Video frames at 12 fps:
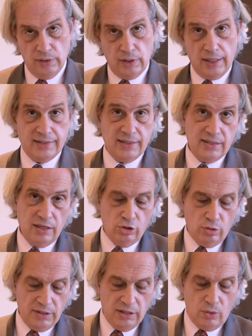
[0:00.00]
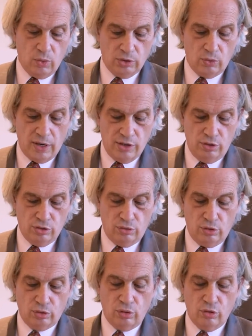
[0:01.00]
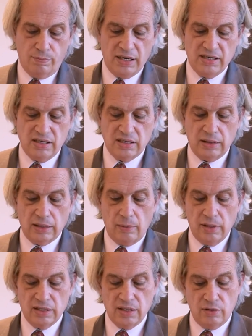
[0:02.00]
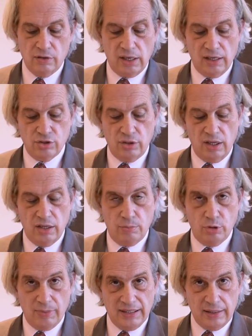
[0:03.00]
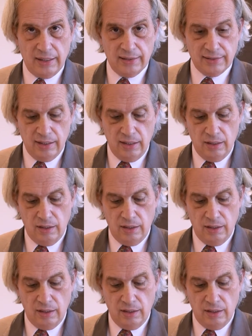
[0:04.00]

Hace 124 años nuestros dos países establecieron relaciones diplomáticas